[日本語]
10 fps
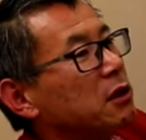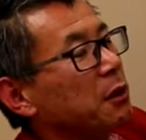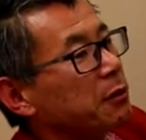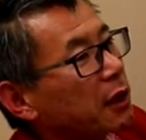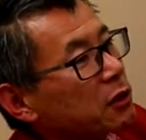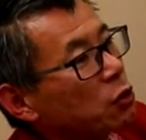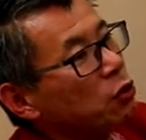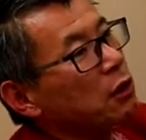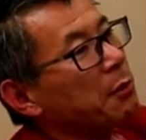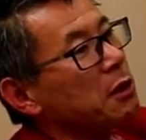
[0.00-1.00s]
やってみたいそ
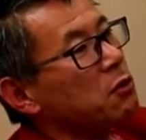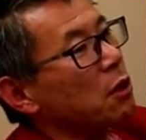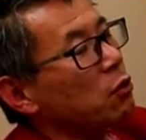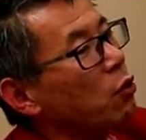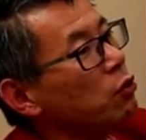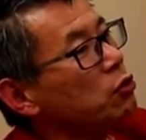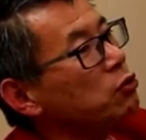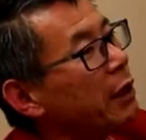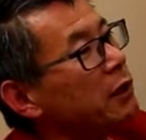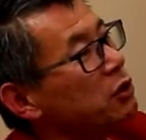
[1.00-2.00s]
のためにはこうい
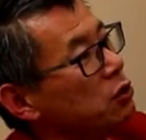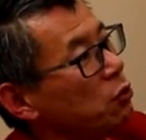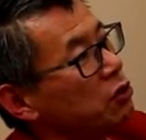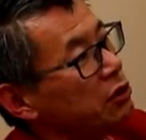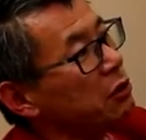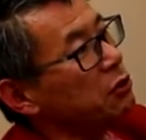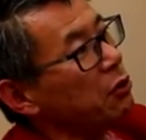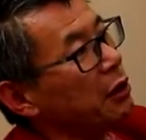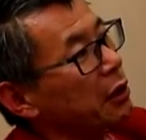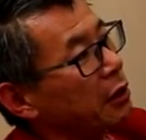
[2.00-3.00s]
う練習をしなく
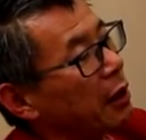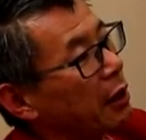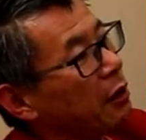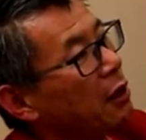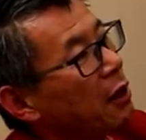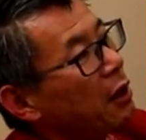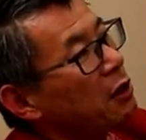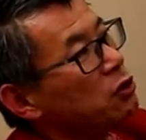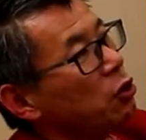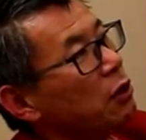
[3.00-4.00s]
てはいけない
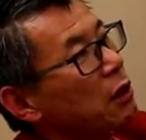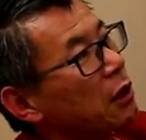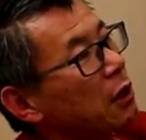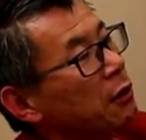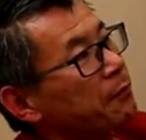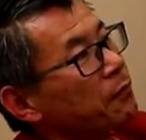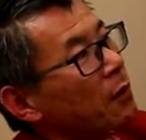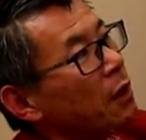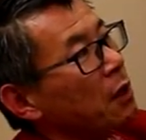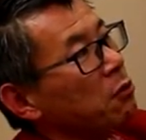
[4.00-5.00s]
それから
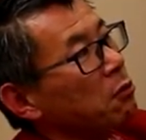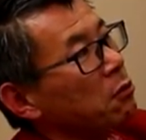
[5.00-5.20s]
あ